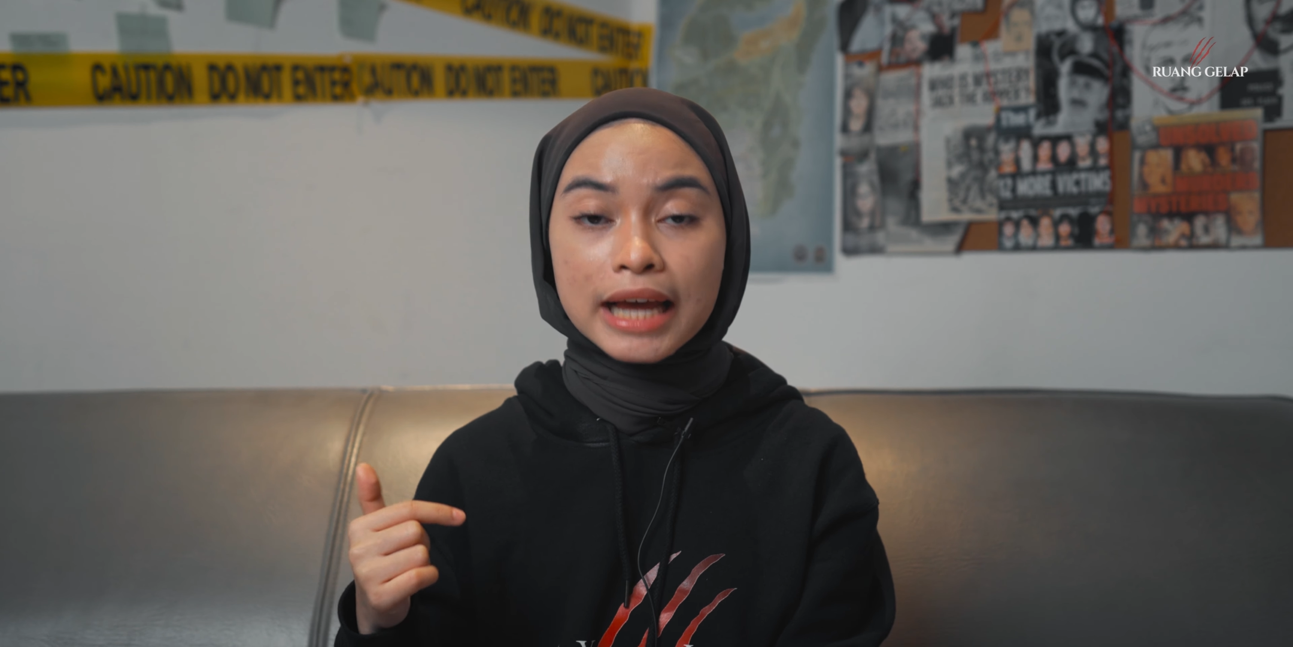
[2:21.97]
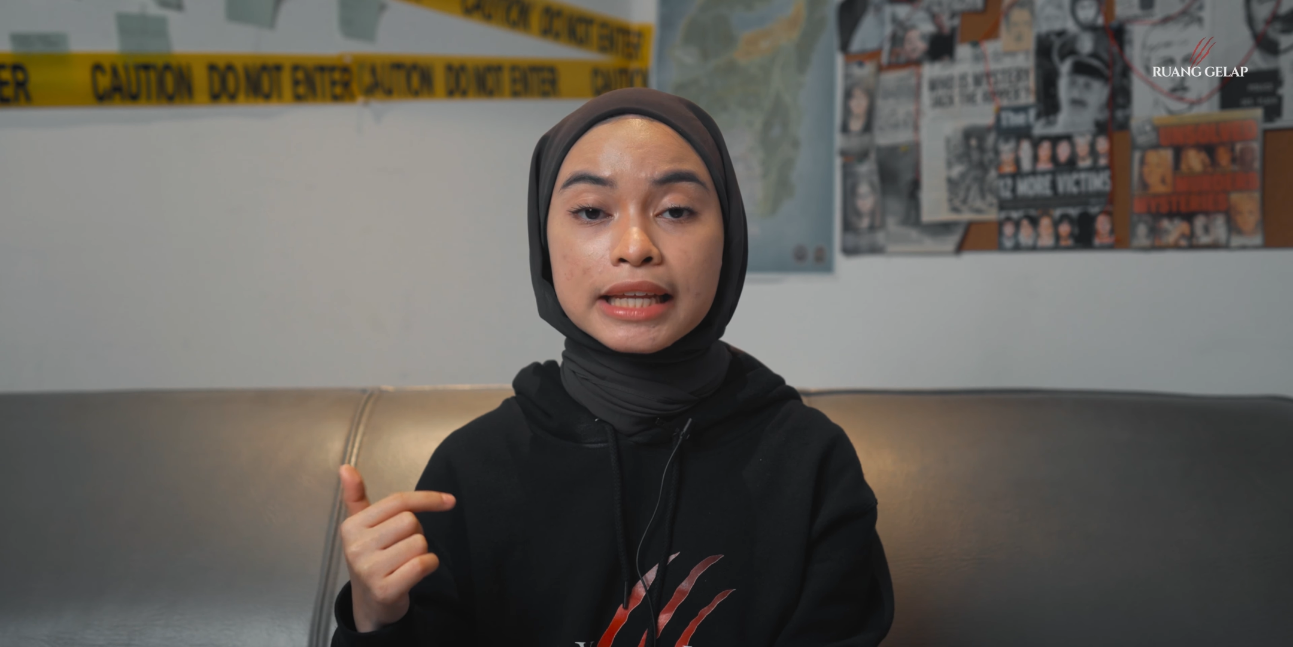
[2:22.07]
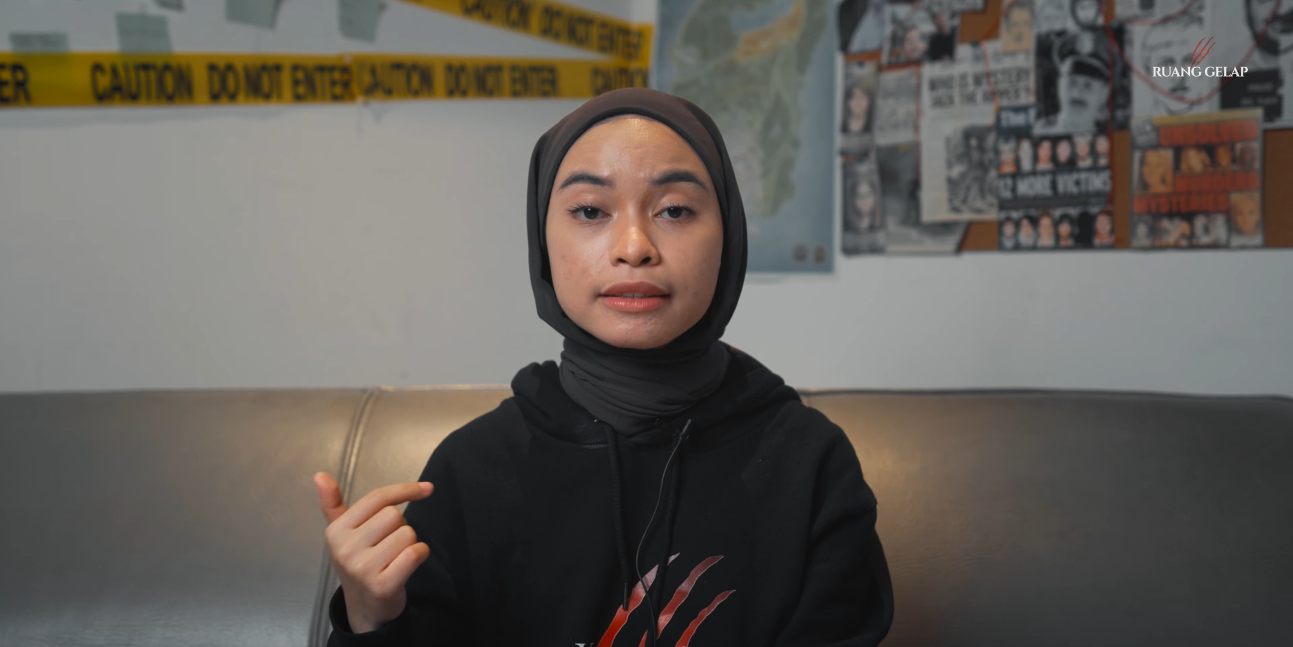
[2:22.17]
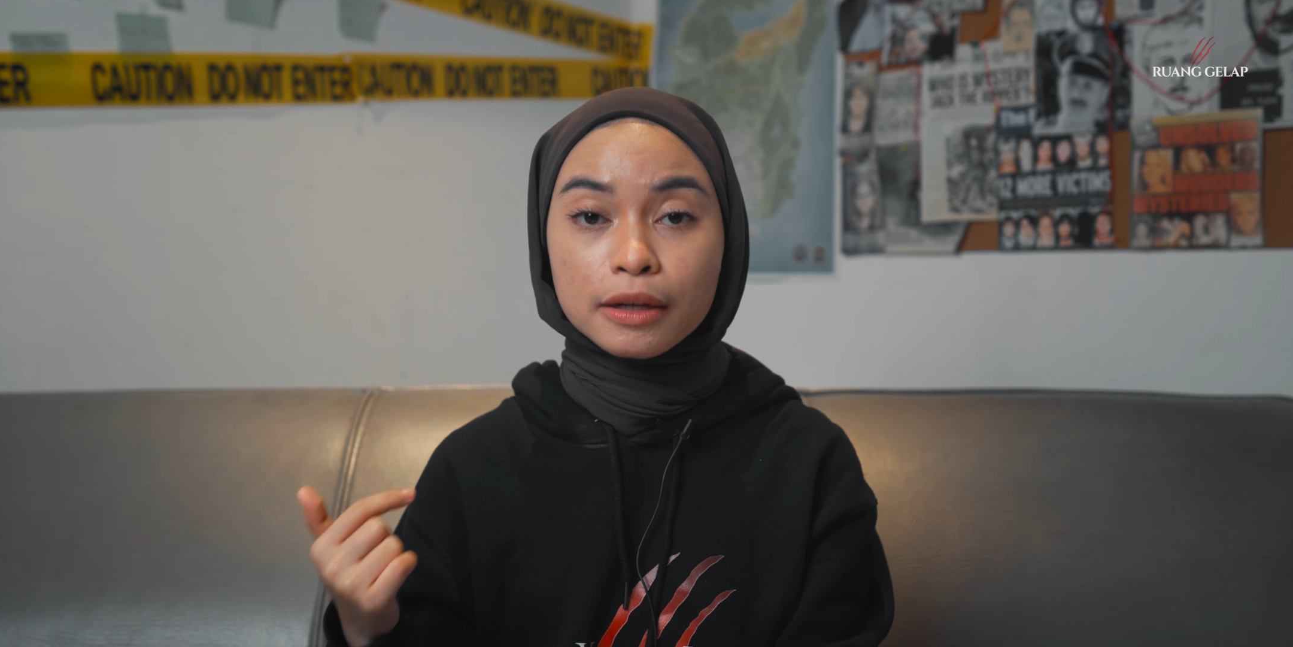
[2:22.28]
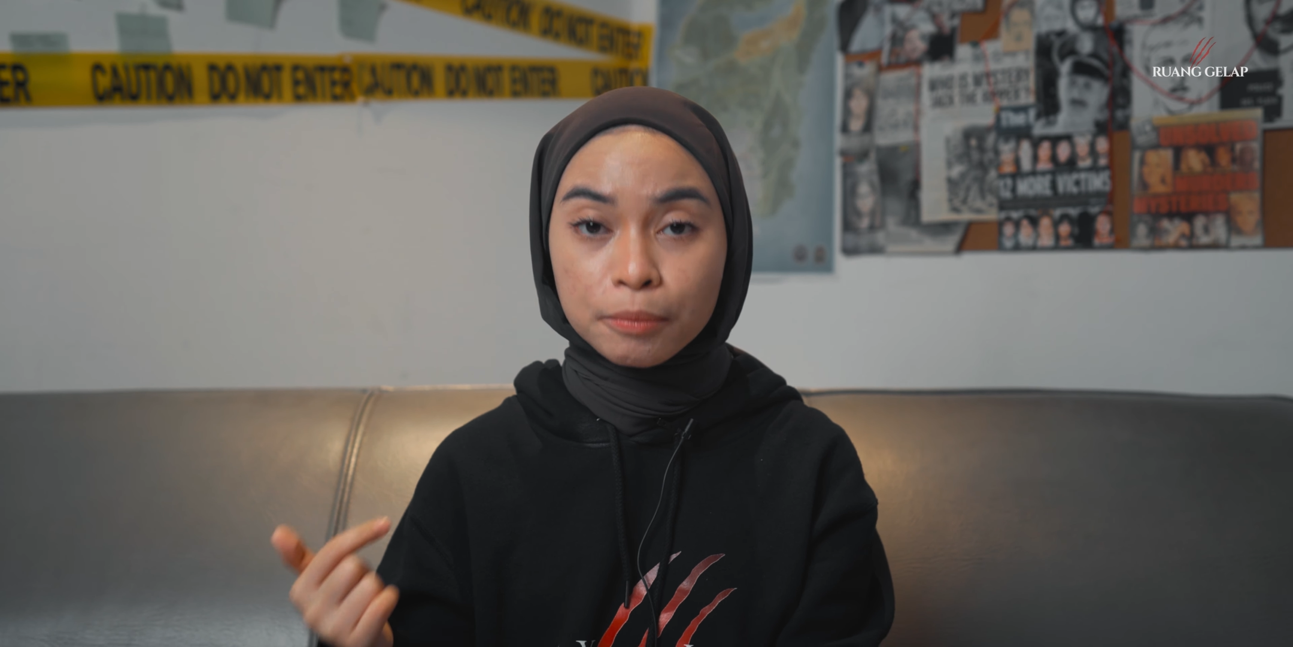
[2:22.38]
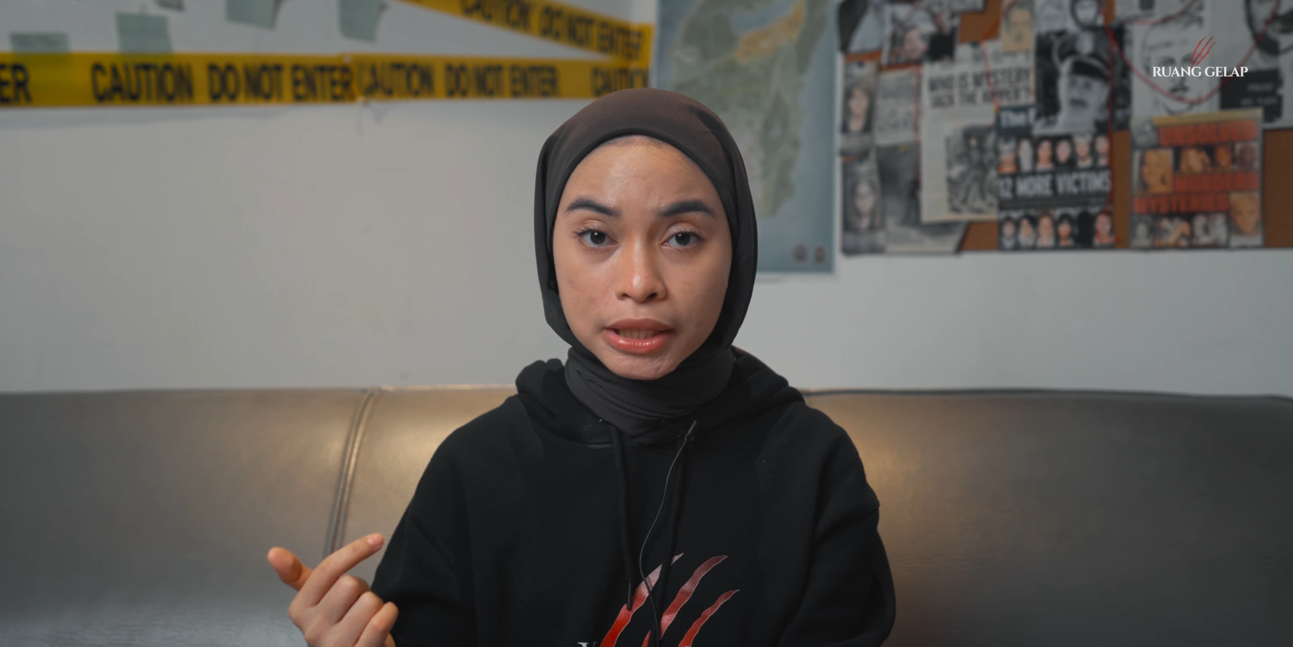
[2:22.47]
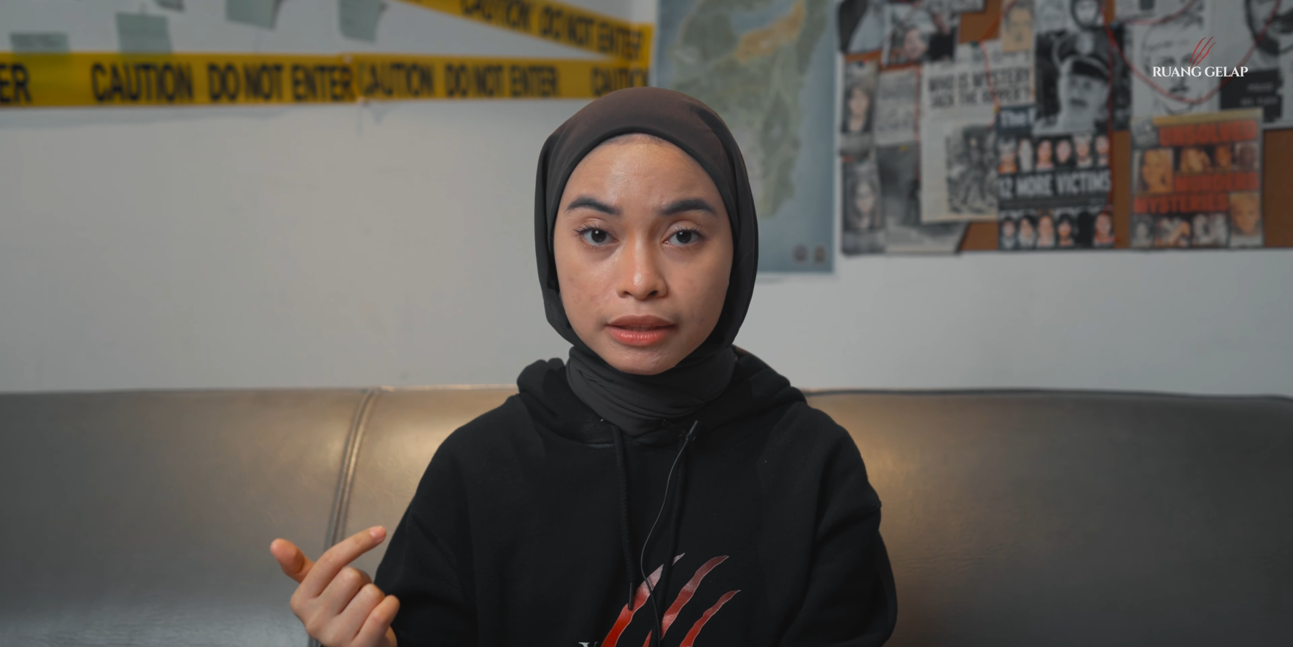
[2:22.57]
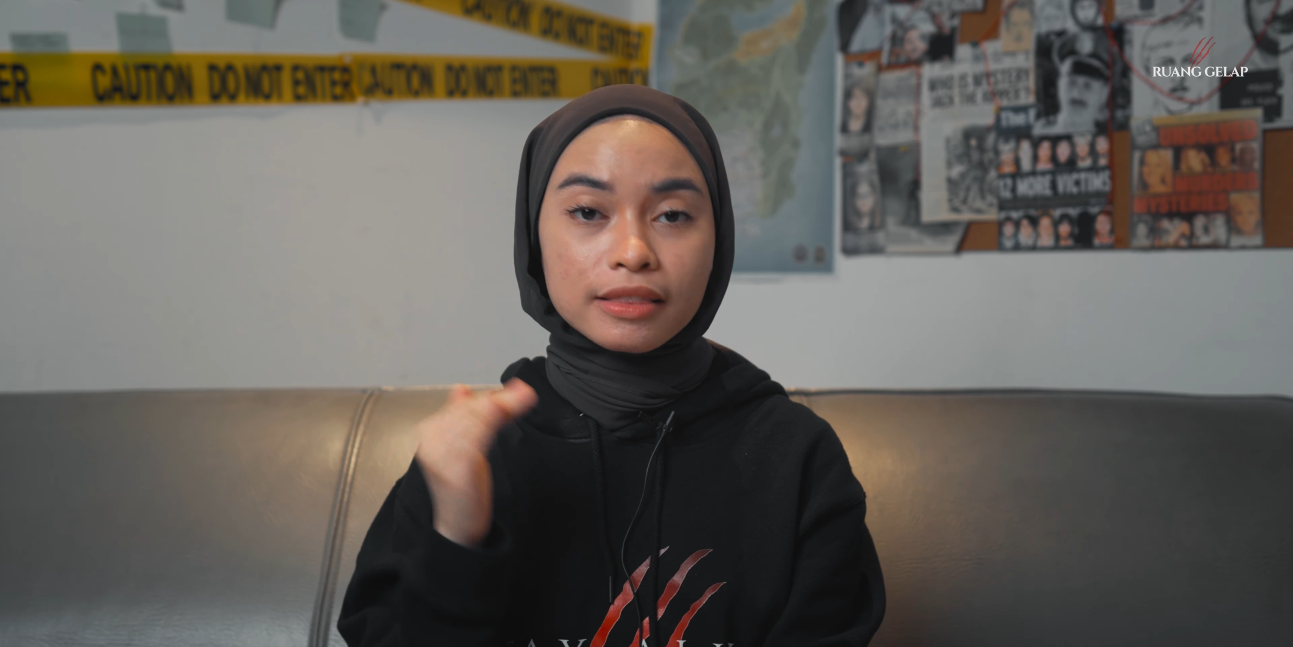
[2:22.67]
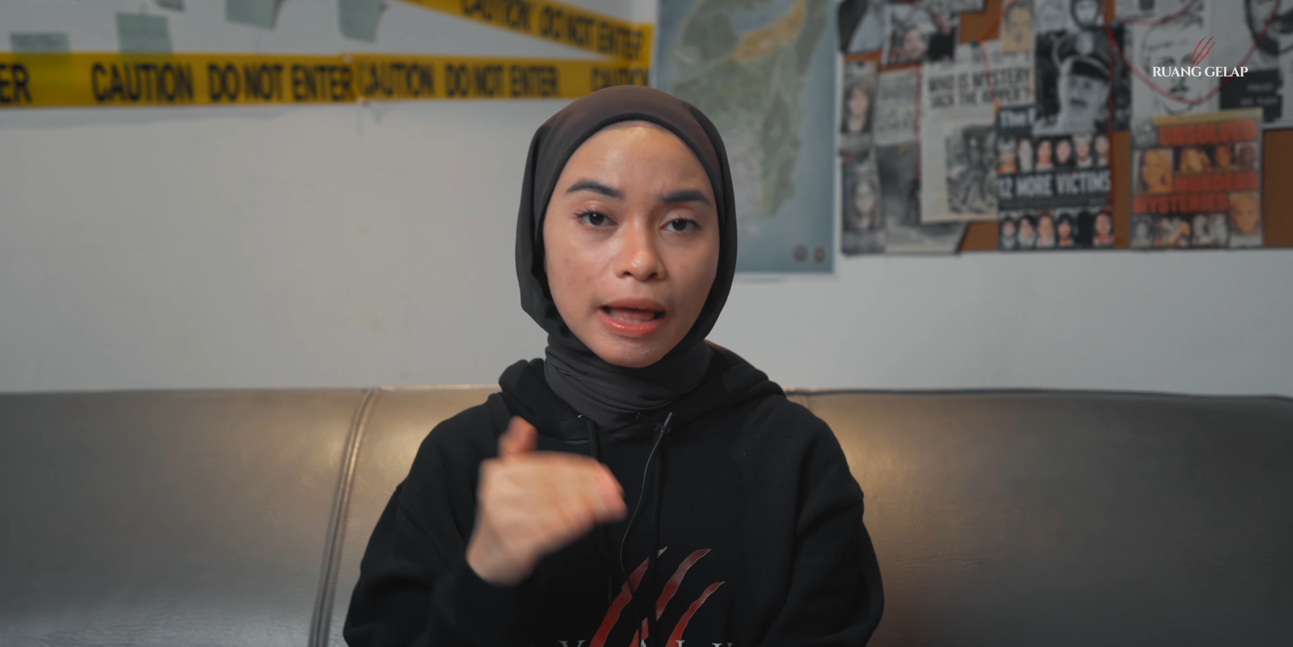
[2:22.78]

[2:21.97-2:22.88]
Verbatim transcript: adik terbit.